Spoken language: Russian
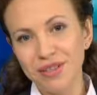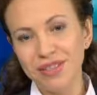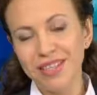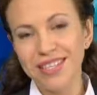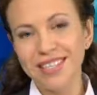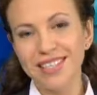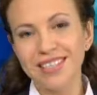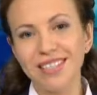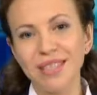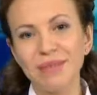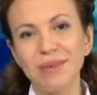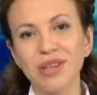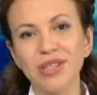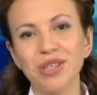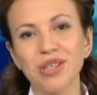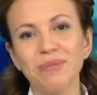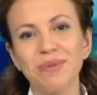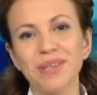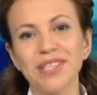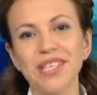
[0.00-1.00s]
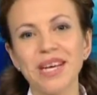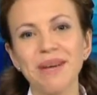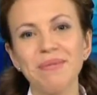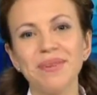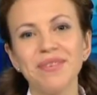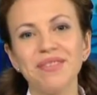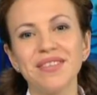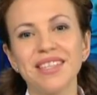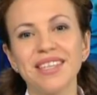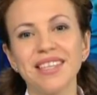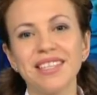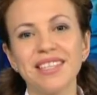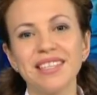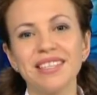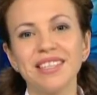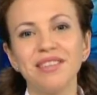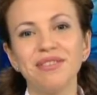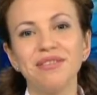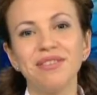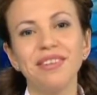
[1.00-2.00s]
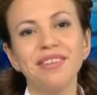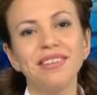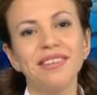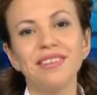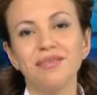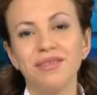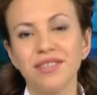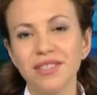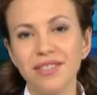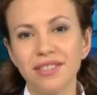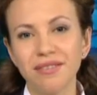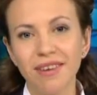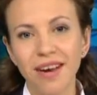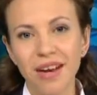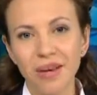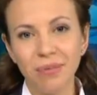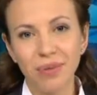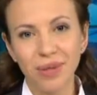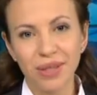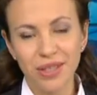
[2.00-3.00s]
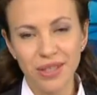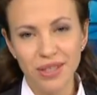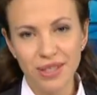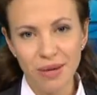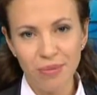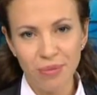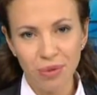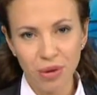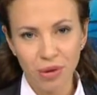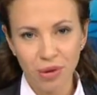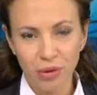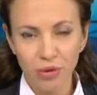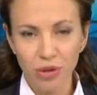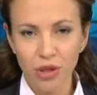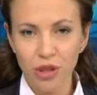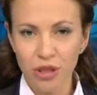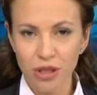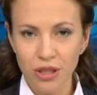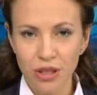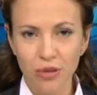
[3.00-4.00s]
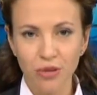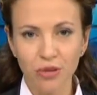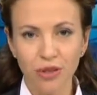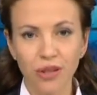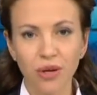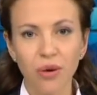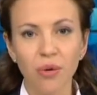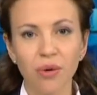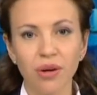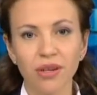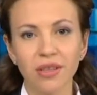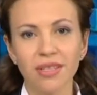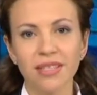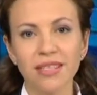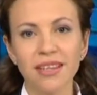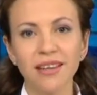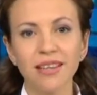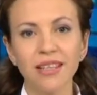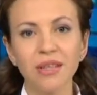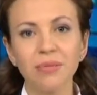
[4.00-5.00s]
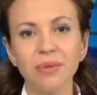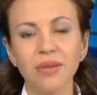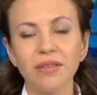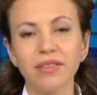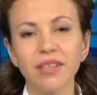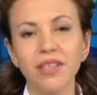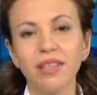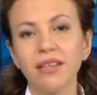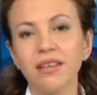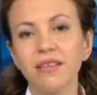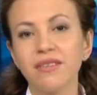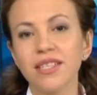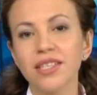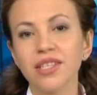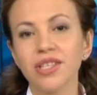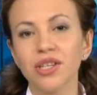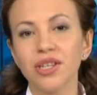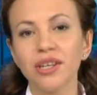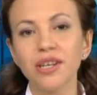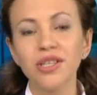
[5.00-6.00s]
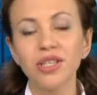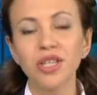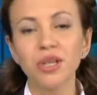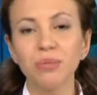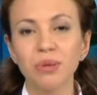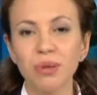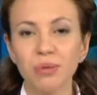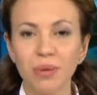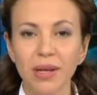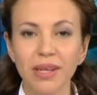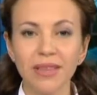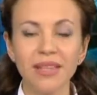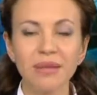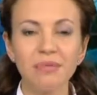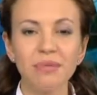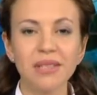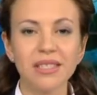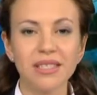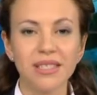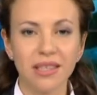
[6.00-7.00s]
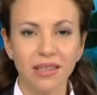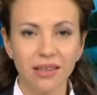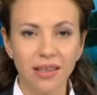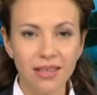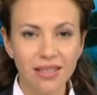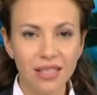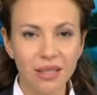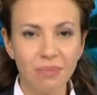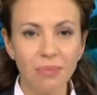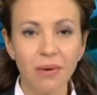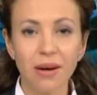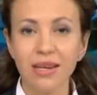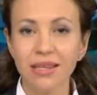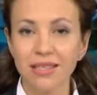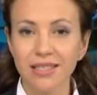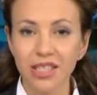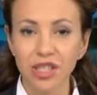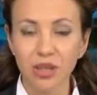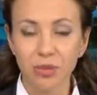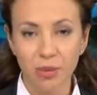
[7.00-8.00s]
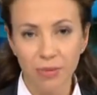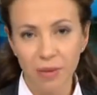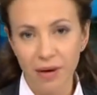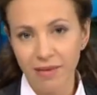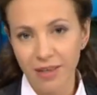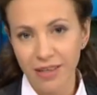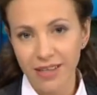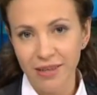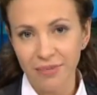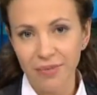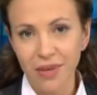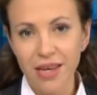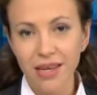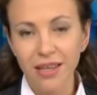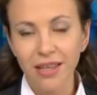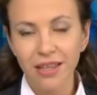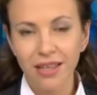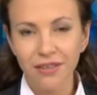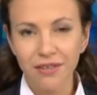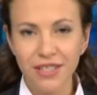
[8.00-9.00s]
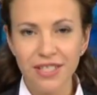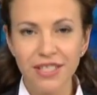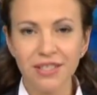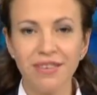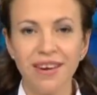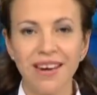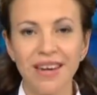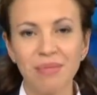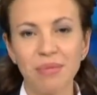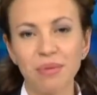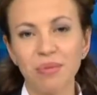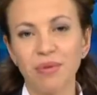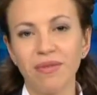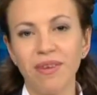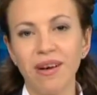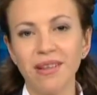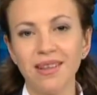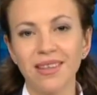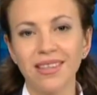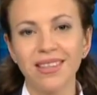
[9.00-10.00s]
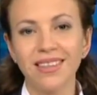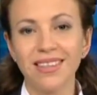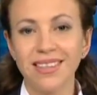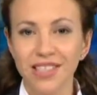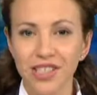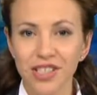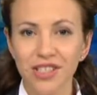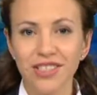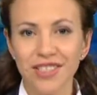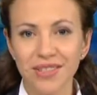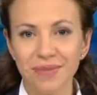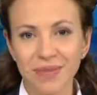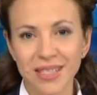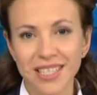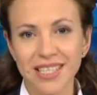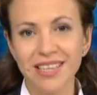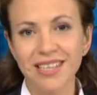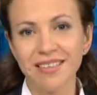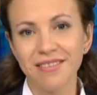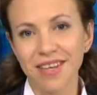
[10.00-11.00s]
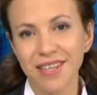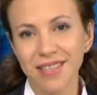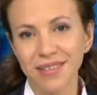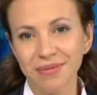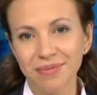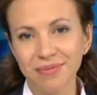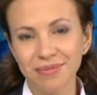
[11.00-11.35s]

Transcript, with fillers: В Красноярске прошел масштабный всероссийский фитнес-фестиваль «Беги за мной». Лучшие инструкторы города и страны провели для всех желающих бесплатные мастер-классы по различным направлениям. На фестивале побывала и Надежда Семендяева.